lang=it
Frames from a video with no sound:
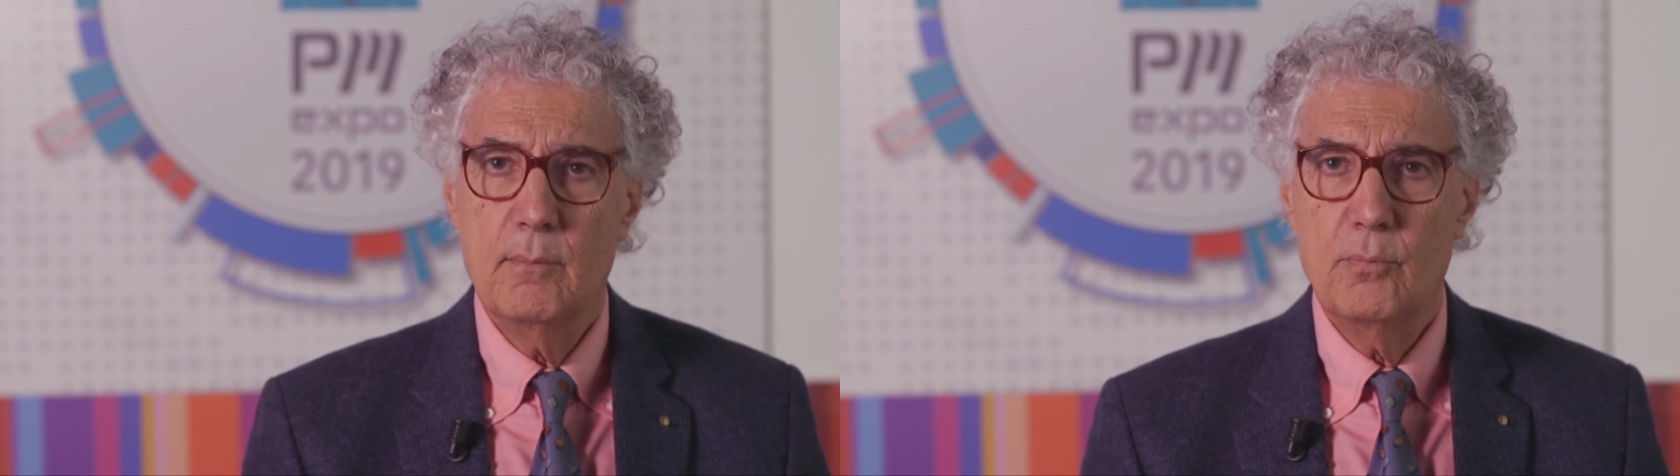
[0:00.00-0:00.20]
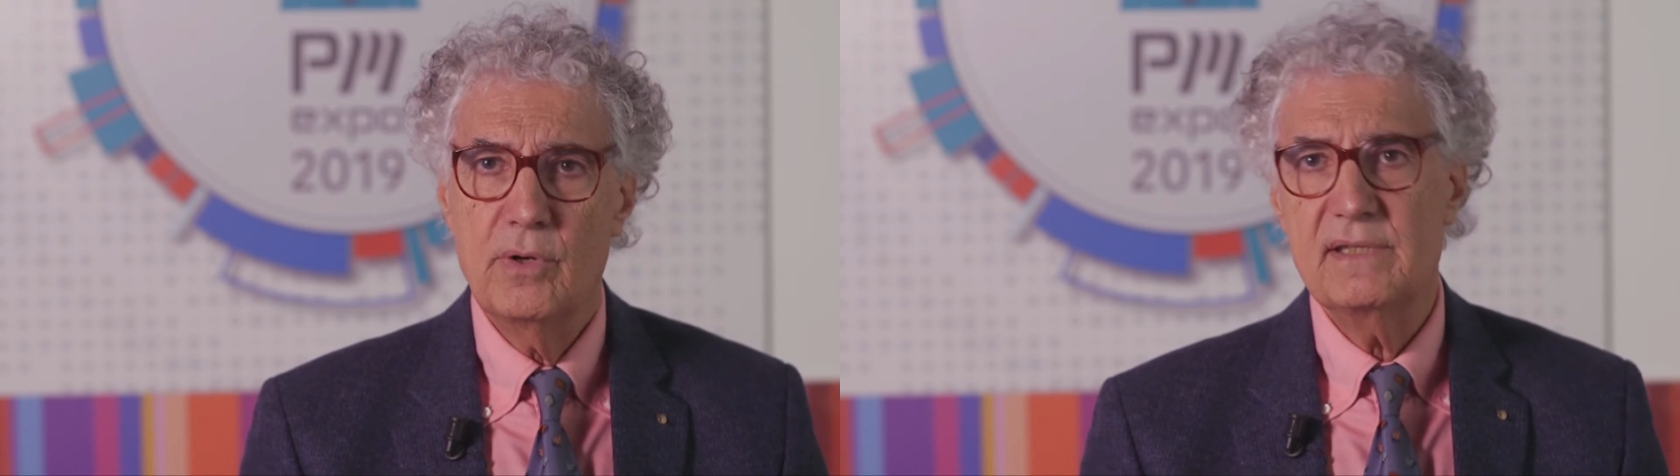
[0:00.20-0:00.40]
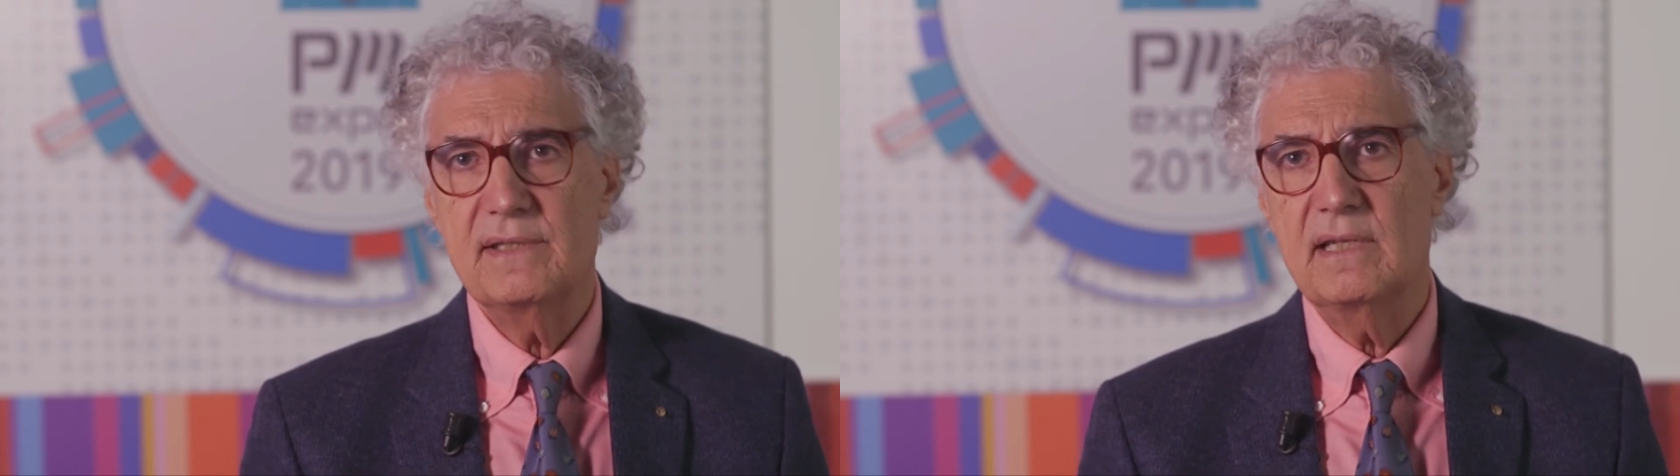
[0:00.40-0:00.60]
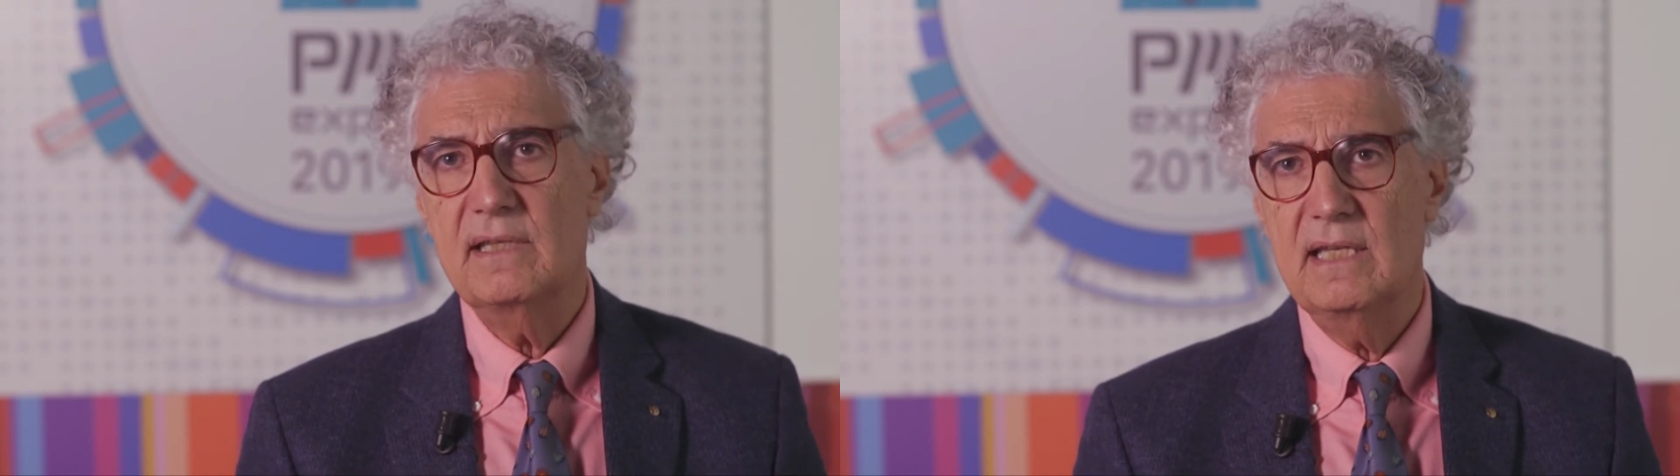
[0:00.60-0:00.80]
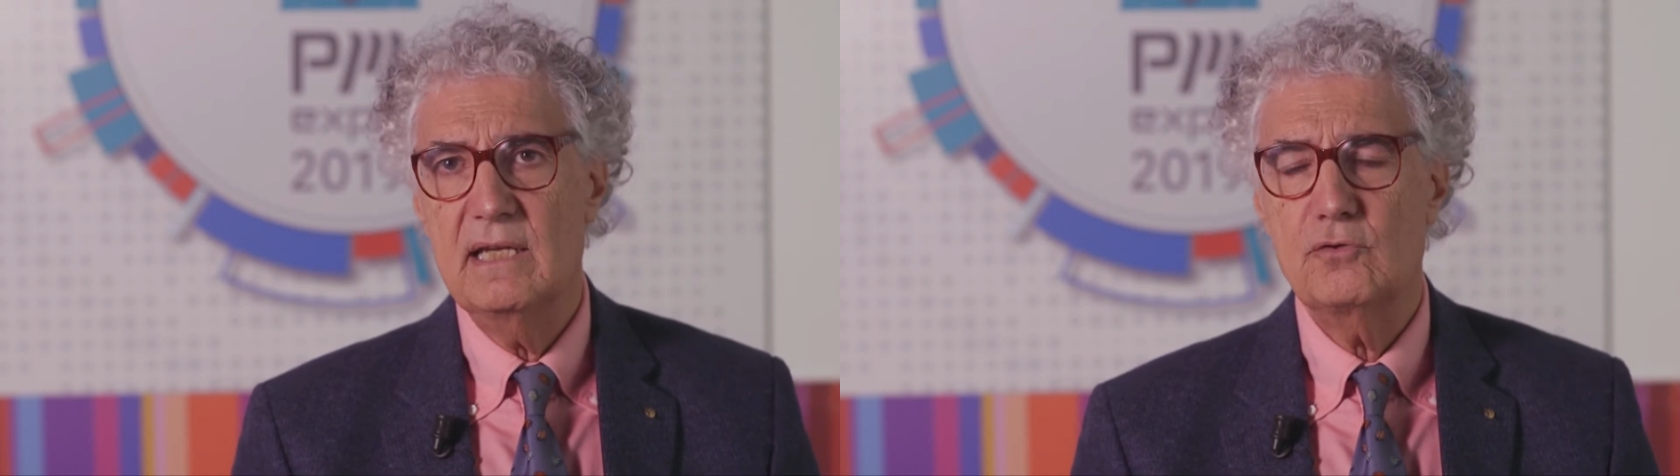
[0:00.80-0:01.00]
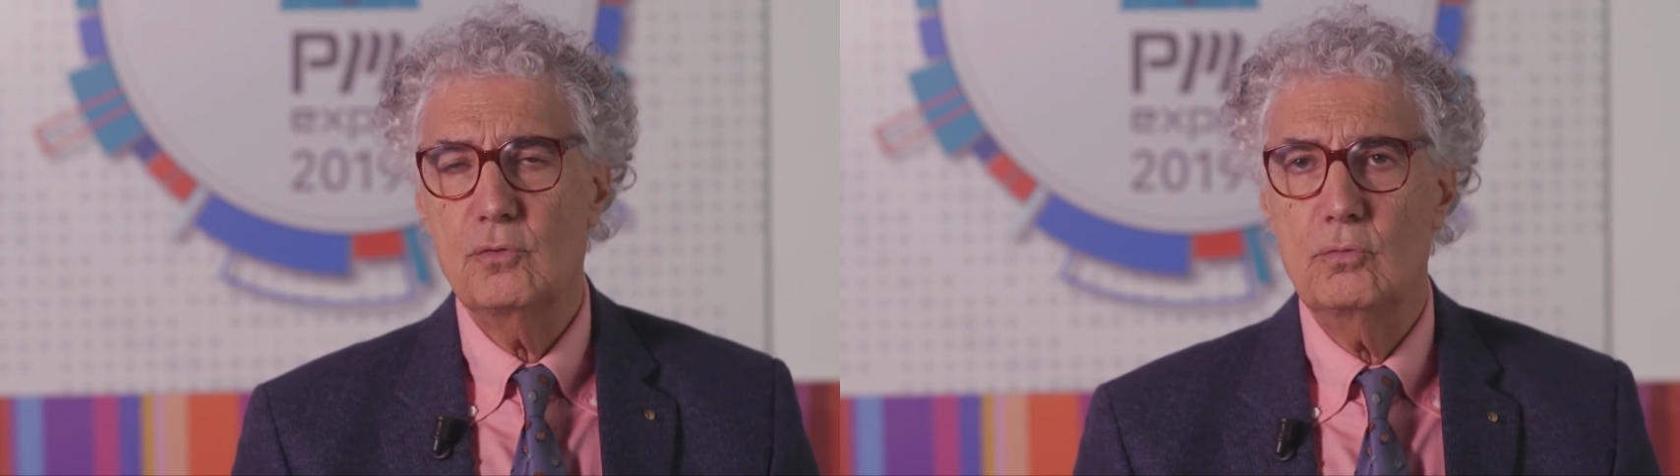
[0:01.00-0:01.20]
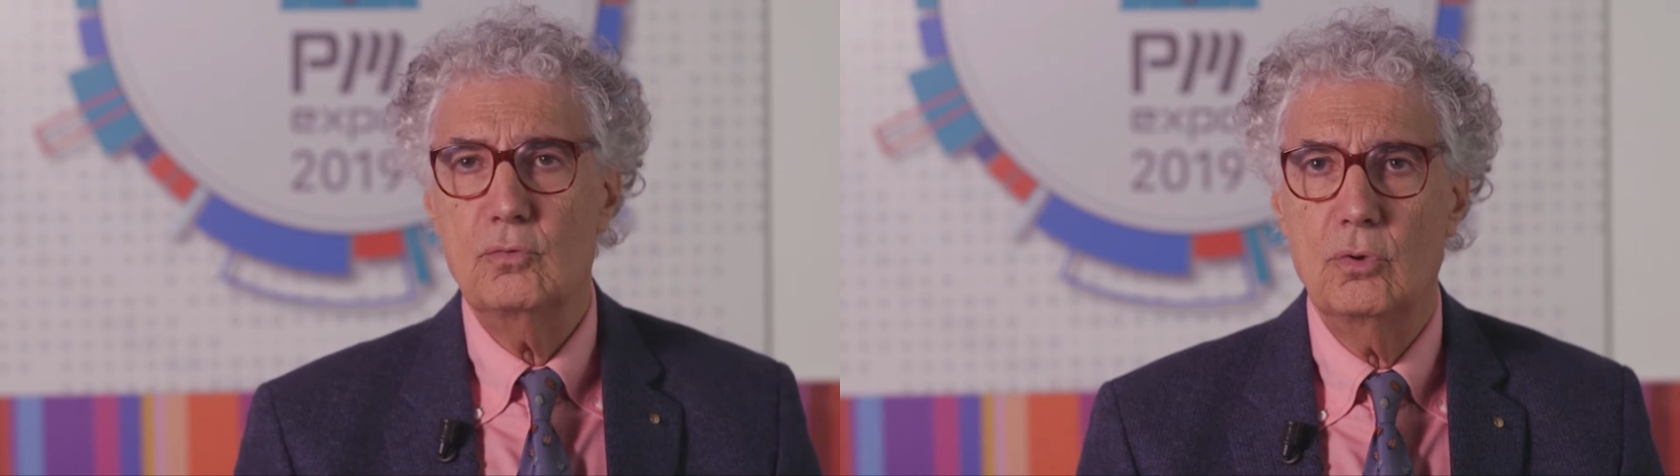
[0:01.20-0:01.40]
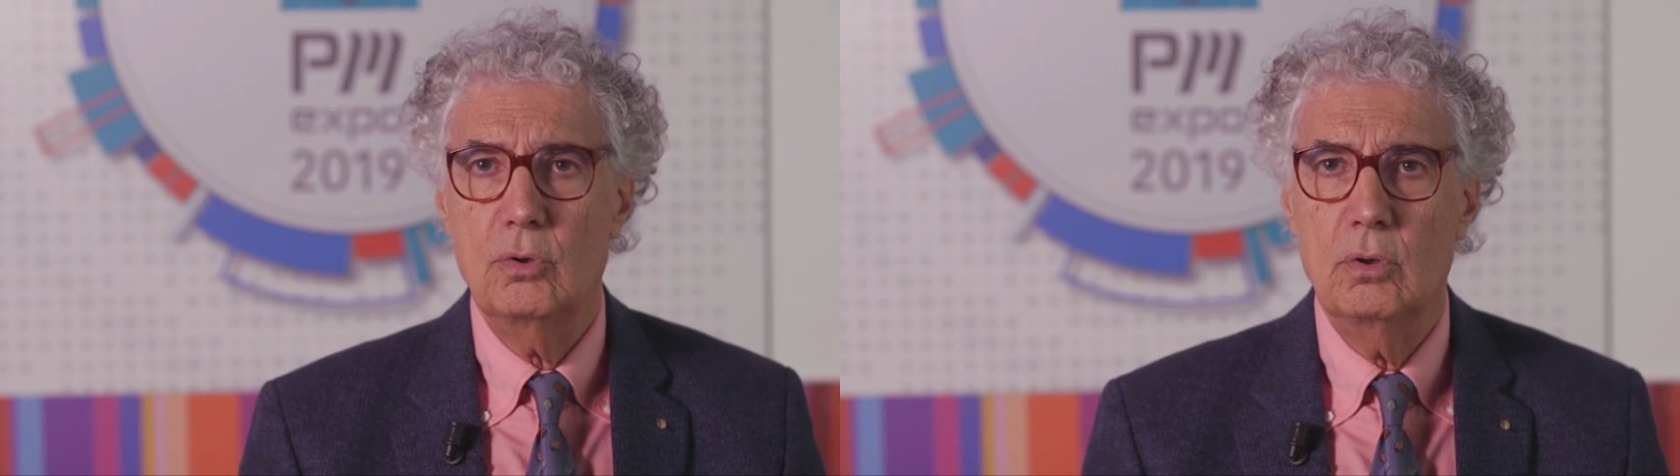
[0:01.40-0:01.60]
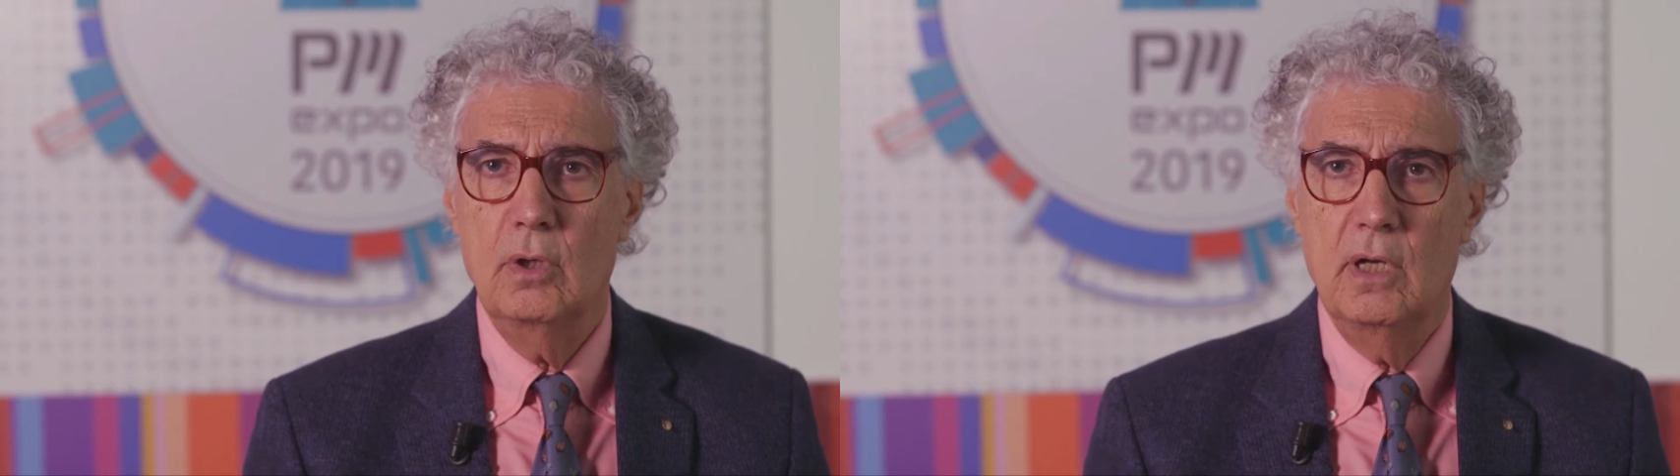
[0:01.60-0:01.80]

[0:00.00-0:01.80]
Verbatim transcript: può essere di assoluto